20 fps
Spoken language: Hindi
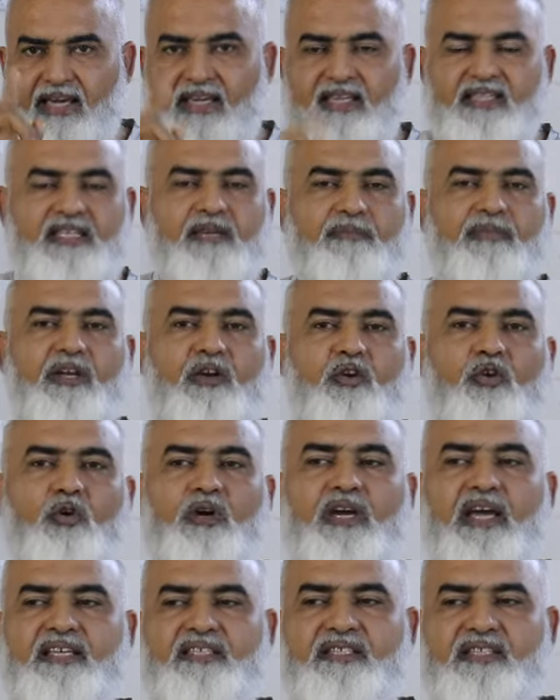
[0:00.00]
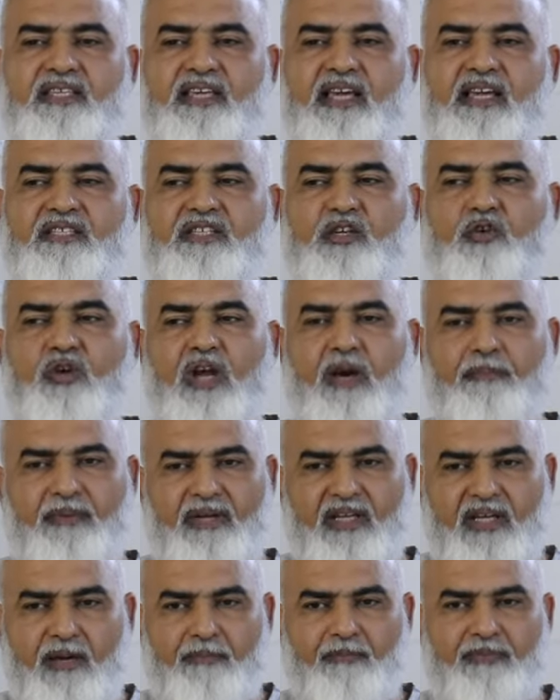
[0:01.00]
एक किस्म के लोग ऐसे हैं जिन्होंने
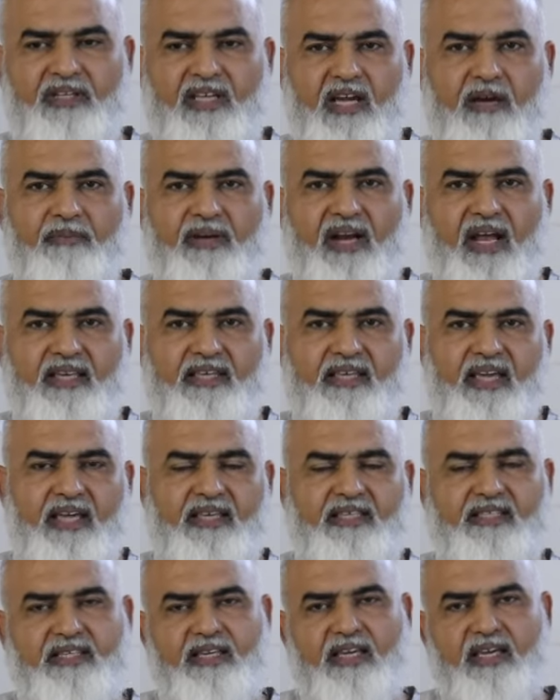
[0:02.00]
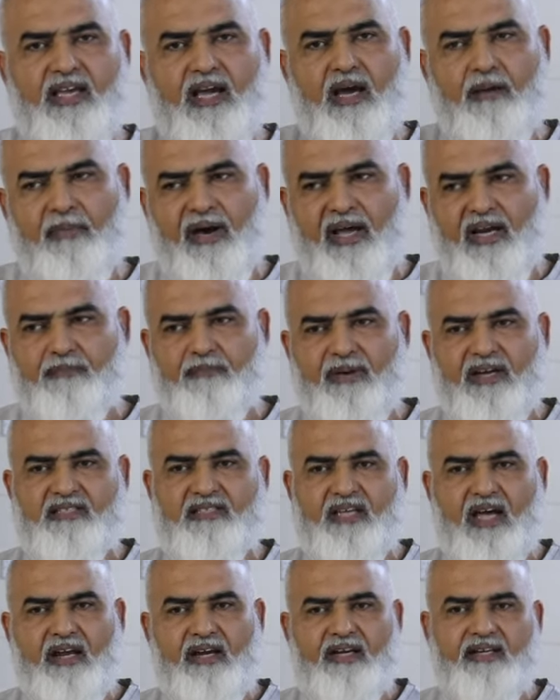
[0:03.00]
अपनी कंपनियां बनाई हैं ये हमारे
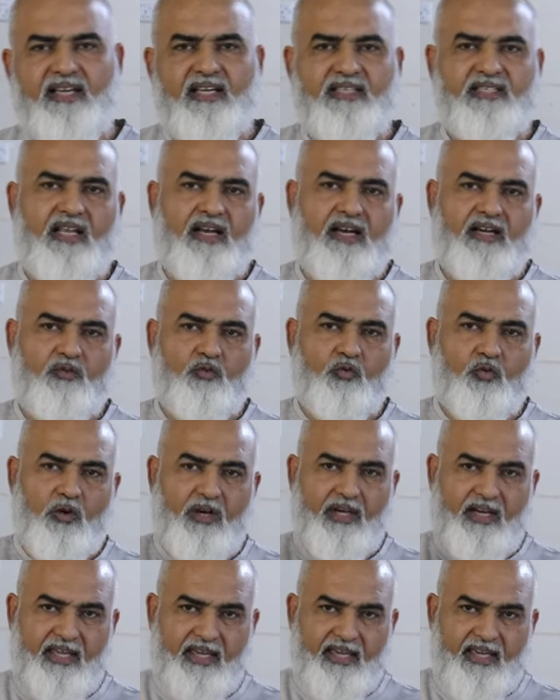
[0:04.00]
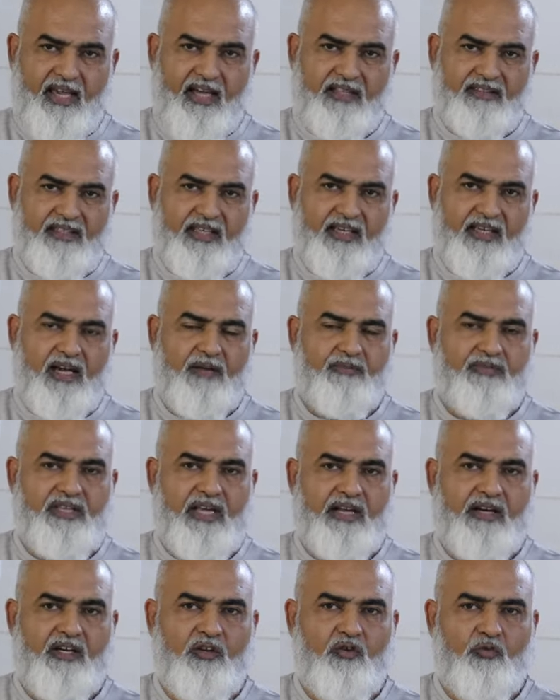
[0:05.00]
पाकिस्तान इंडिया से लड़कों को लेके आते हैं कम
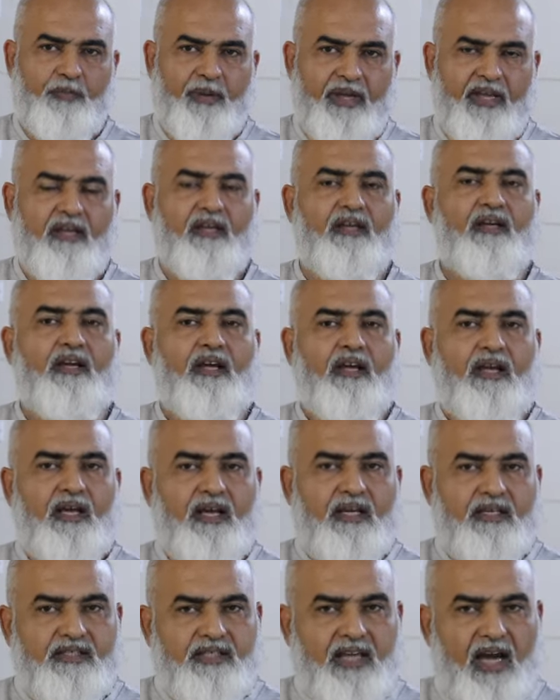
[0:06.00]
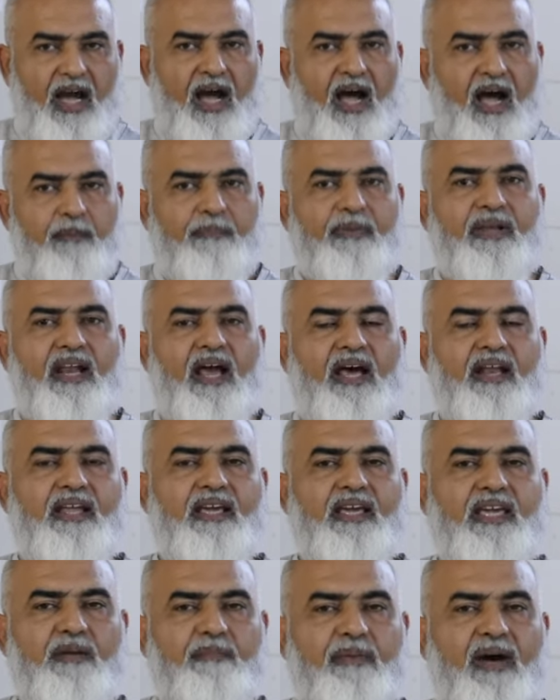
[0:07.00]
सैलरियों पे यहाँ पे
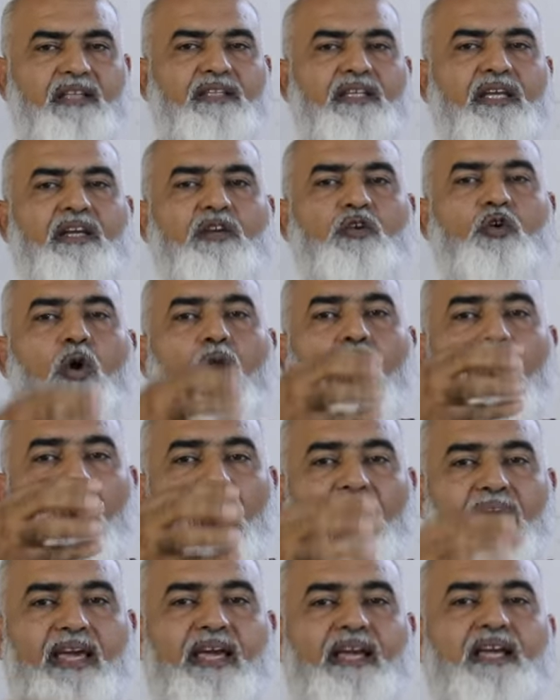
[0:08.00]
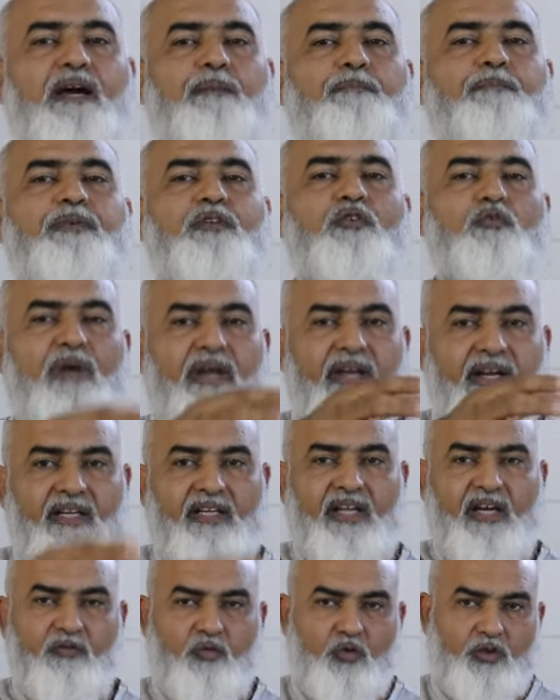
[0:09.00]
लाने के बाद इनको आगे कंपनियों में
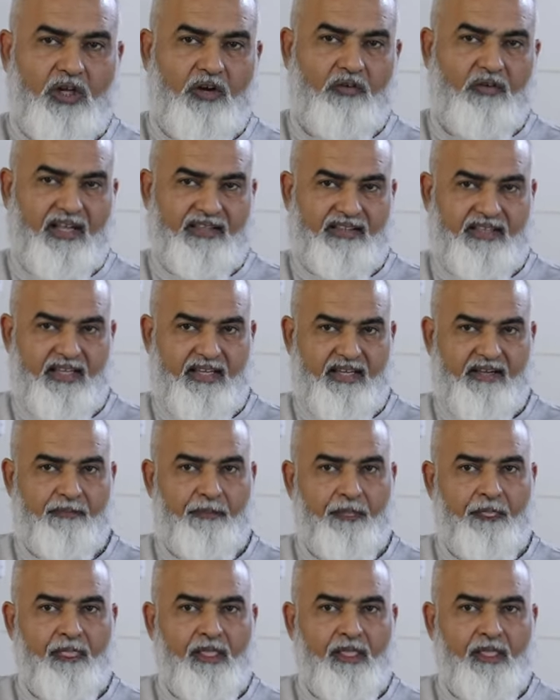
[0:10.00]
इंटरव्यू दिलवाते हैं